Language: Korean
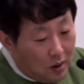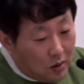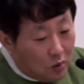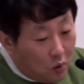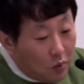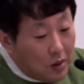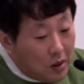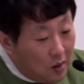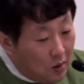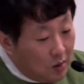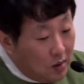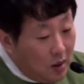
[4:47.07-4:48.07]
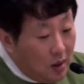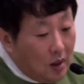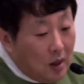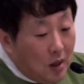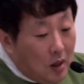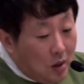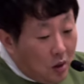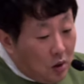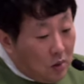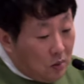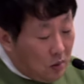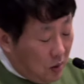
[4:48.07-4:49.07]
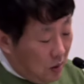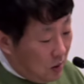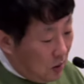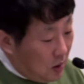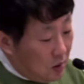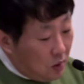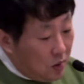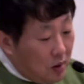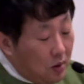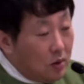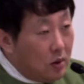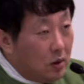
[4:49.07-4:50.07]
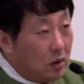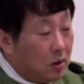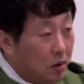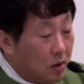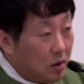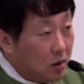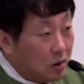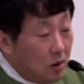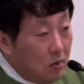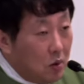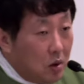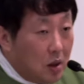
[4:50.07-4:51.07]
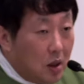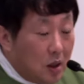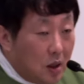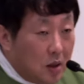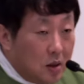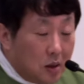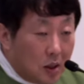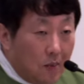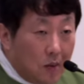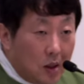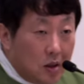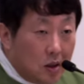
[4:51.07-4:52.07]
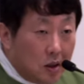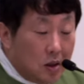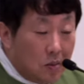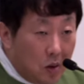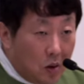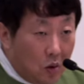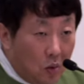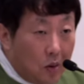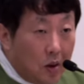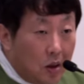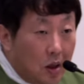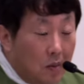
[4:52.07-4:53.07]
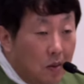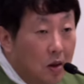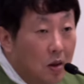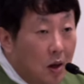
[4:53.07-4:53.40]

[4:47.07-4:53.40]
고민이에요. 근데 여러분들 레조 단어는 그 성모님께 대한 참된 신심이 교본에 의하면